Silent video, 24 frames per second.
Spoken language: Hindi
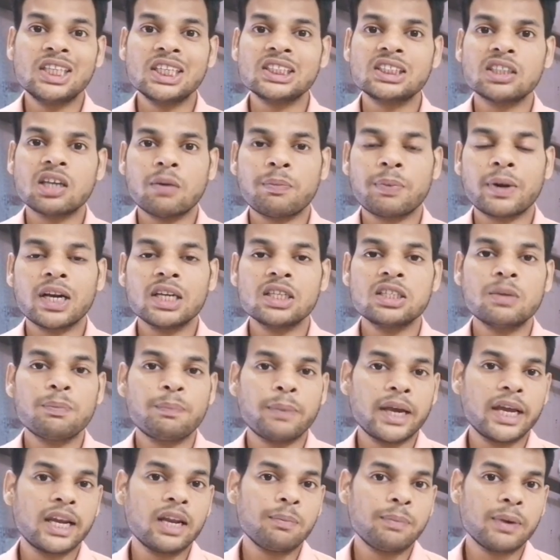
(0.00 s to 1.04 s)
10 अप्रैल से
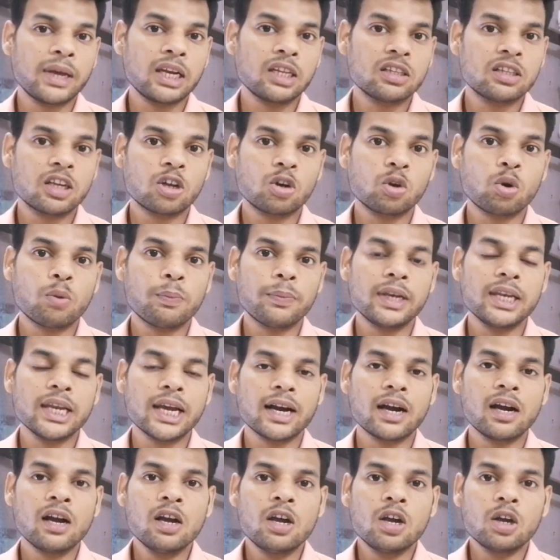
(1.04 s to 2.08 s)
पहले पहले देखने को मिल
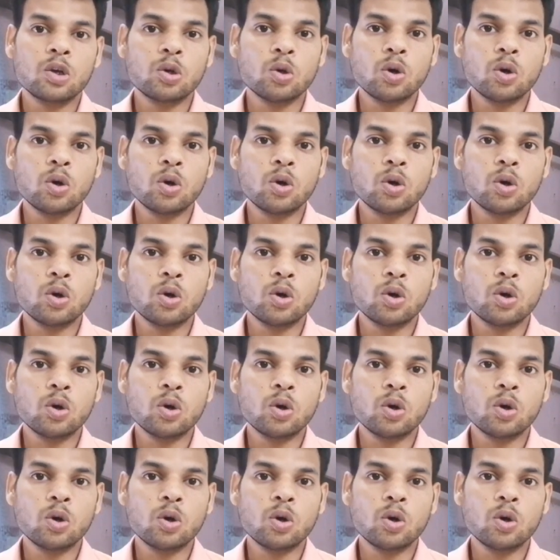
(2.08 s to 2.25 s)
जाएगा